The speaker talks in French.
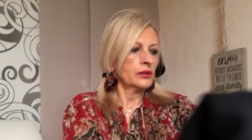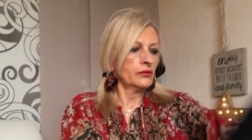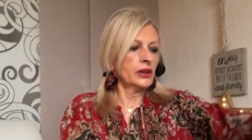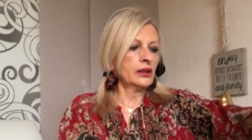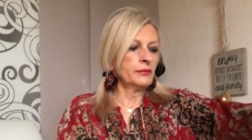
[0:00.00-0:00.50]

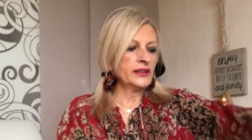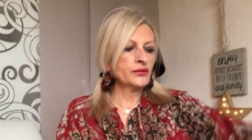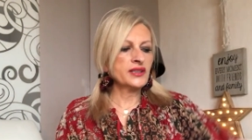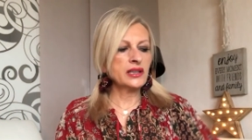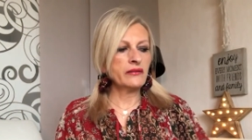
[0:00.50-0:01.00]
Voilà, mettre
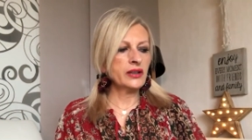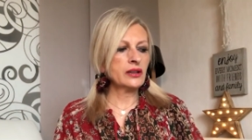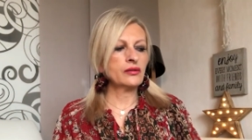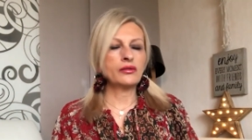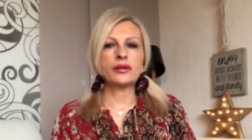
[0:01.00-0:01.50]
aussi
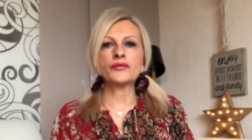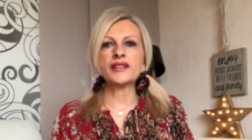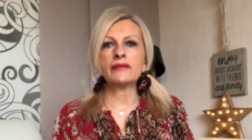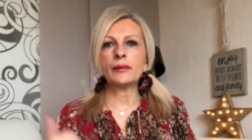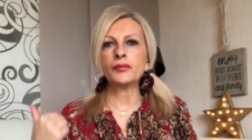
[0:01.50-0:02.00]
avec, euh, comme vous
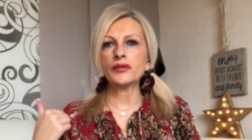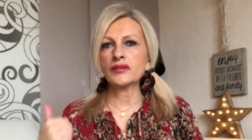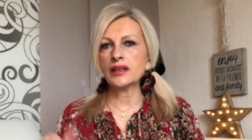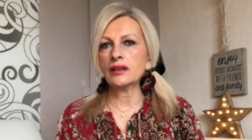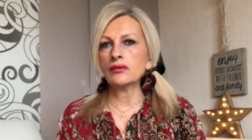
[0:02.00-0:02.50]
allez voir
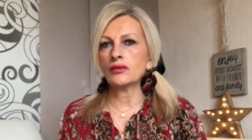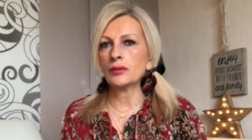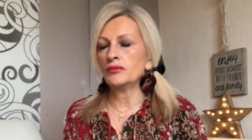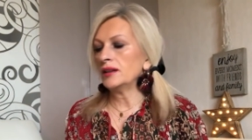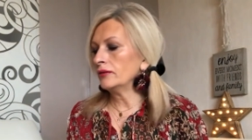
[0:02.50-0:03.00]
porter, euh,
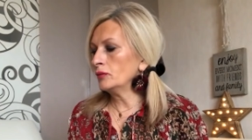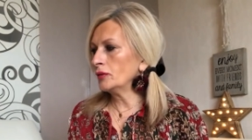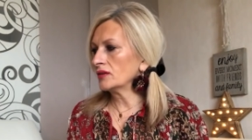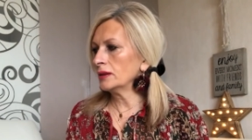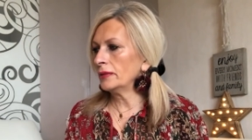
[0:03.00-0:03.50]
comme vous l'avez vu
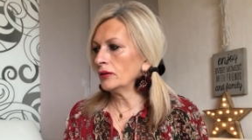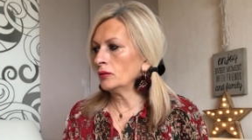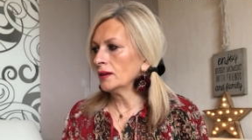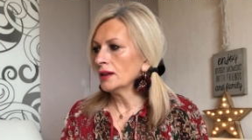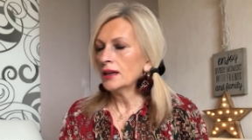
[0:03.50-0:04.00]
porter,
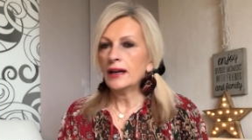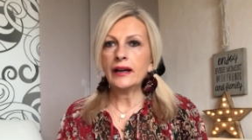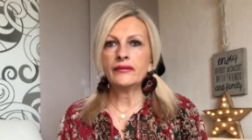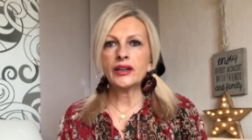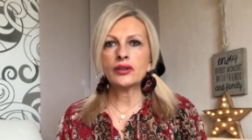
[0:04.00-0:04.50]
pardon,
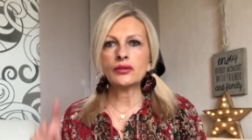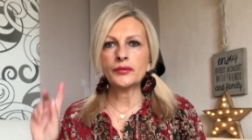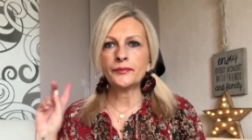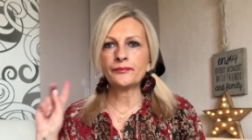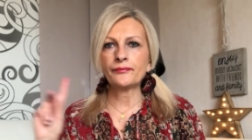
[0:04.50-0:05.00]
avec
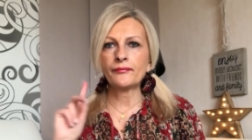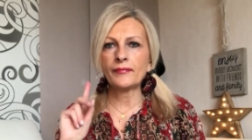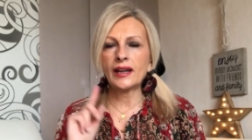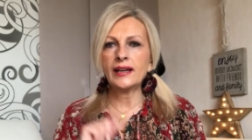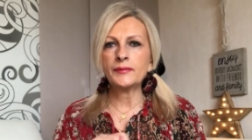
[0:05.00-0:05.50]
euh,
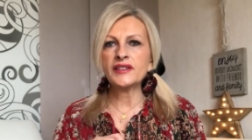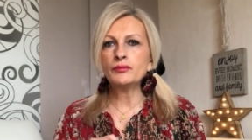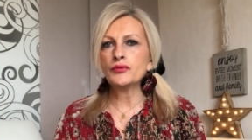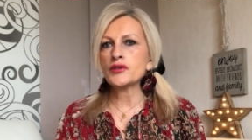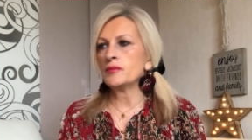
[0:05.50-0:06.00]
la
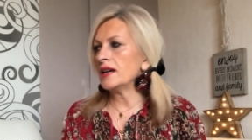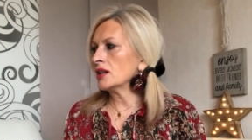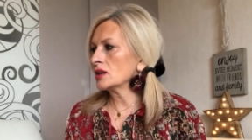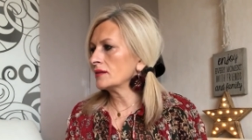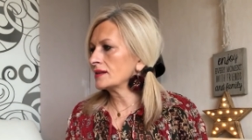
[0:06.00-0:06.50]
petite blouse
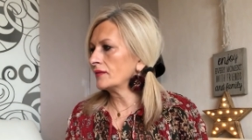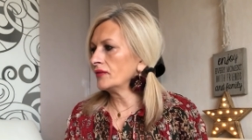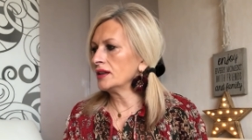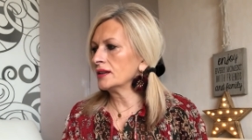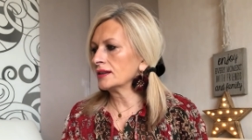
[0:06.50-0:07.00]
beige, ça
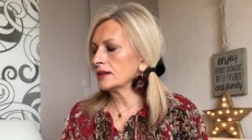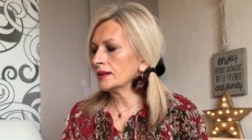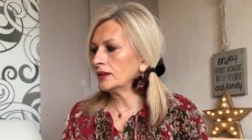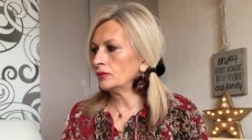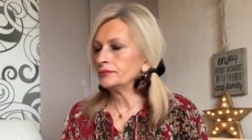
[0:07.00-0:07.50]
fait
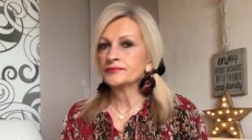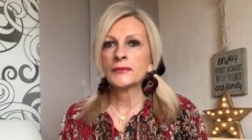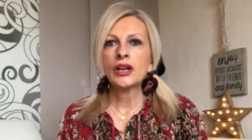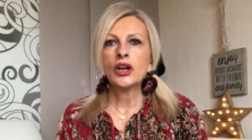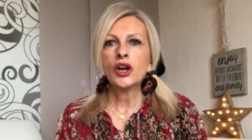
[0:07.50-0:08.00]
canon.
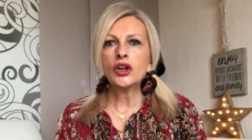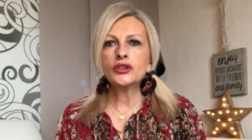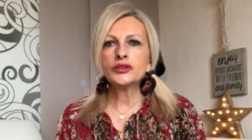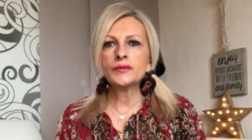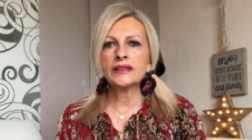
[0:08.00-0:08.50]

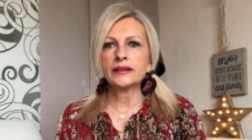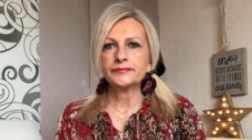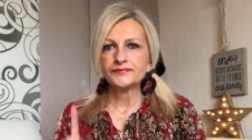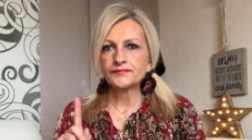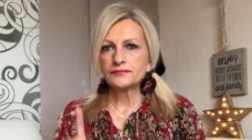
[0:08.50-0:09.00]
Ensuite,
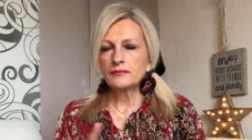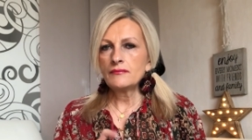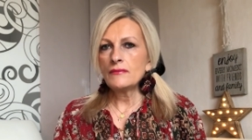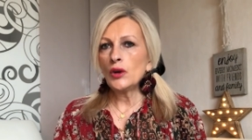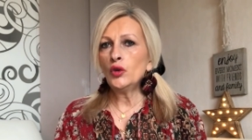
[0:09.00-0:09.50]

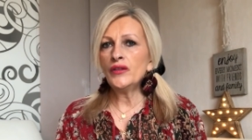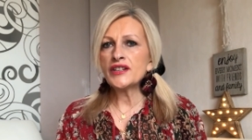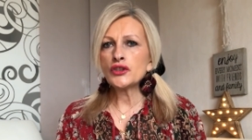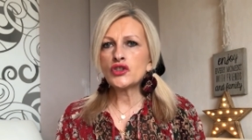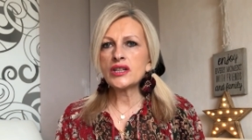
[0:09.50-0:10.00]
on va
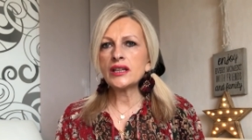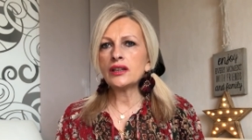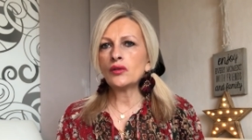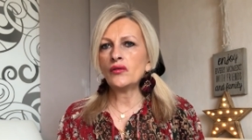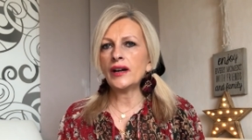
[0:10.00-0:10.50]

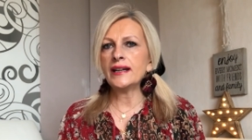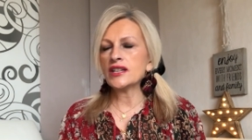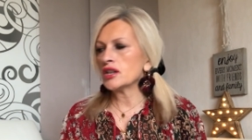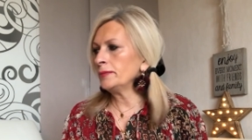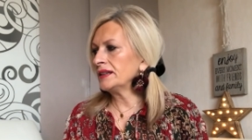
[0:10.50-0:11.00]
changer, on va aller
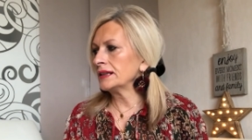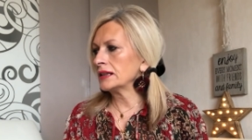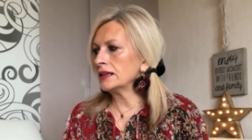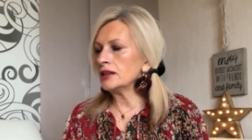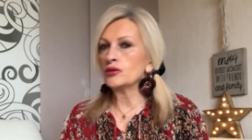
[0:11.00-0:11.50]
chez
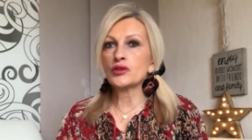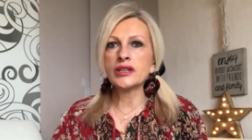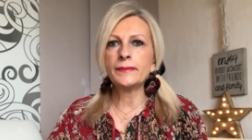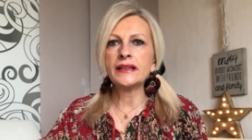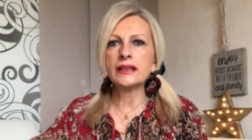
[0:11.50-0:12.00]
Pinky. Donc
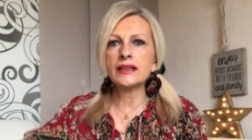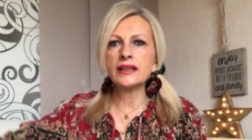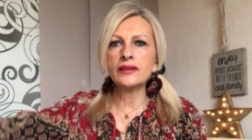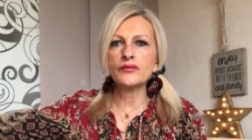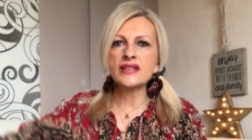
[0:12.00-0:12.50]
chez
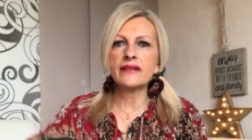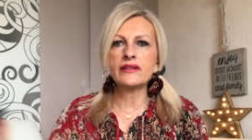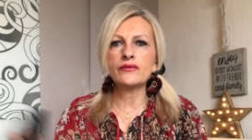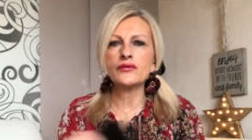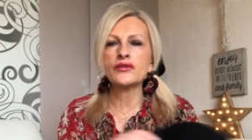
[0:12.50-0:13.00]
Pinky, vous
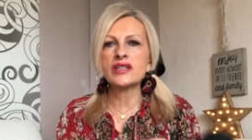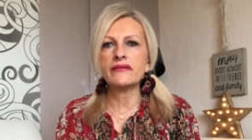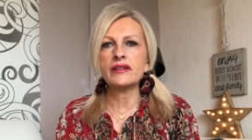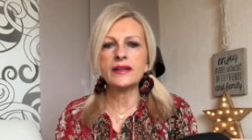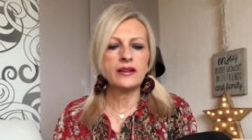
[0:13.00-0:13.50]
avez vu que
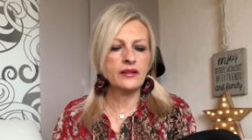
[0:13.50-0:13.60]
j'avais